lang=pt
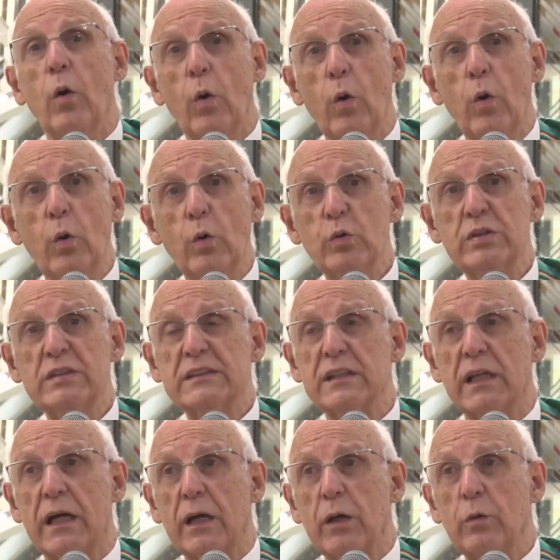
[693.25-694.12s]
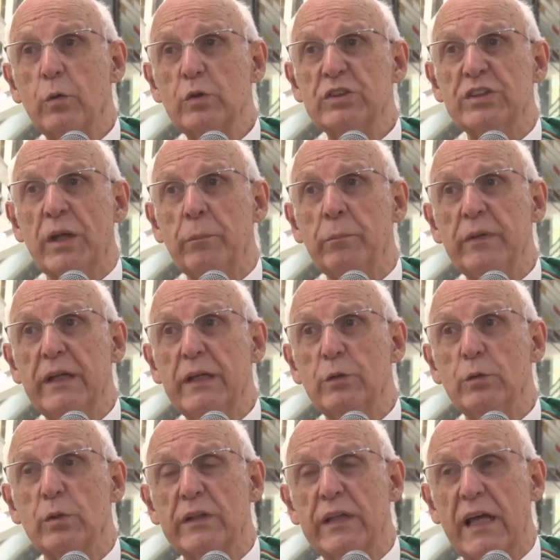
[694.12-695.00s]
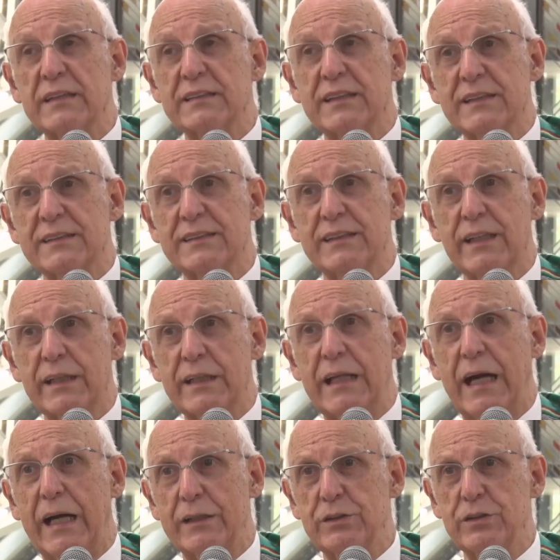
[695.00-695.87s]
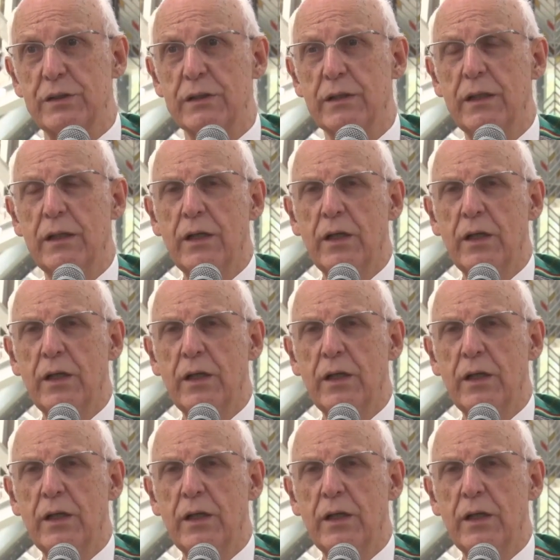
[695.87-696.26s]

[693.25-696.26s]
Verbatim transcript: Ouça o gemido desta cidade.